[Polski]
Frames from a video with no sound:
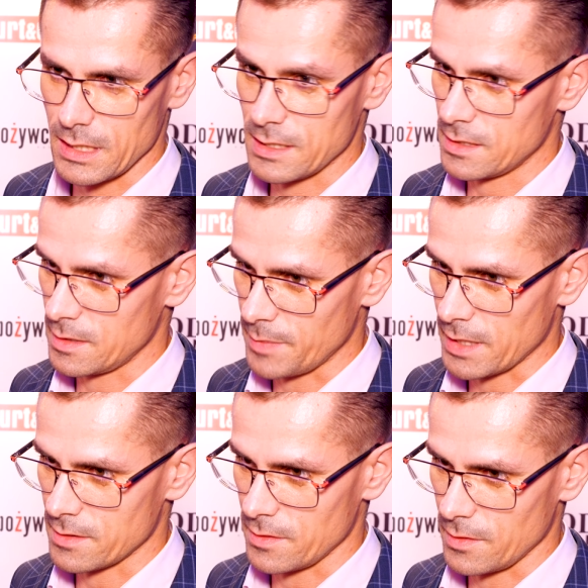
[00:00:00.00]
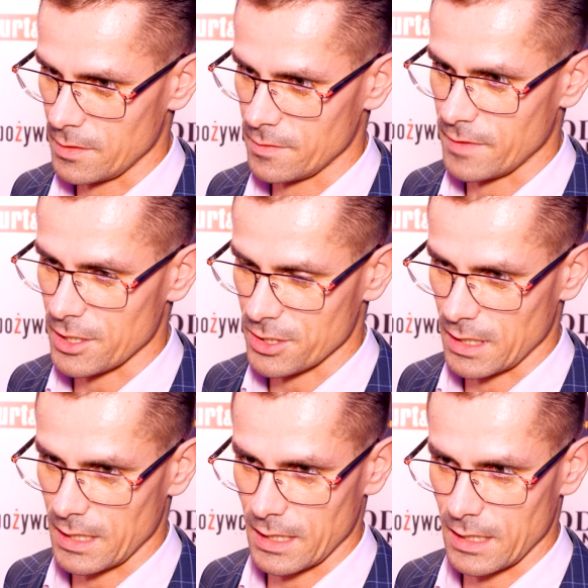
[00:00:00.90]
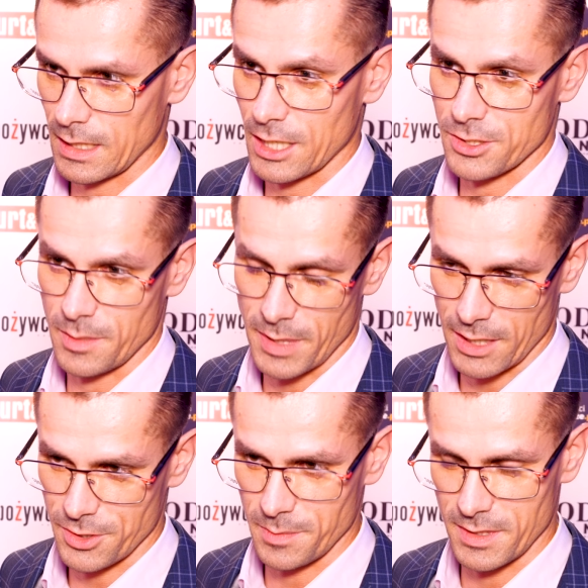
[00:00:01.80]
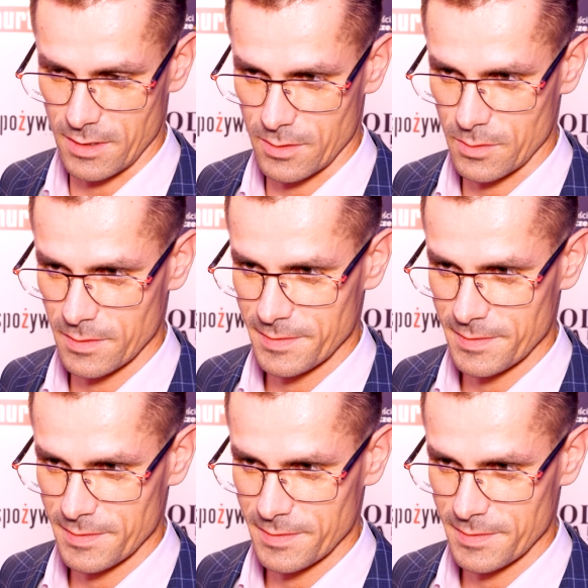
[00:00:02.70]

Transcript: jest bardzo ważna dla każdej branży biznesu.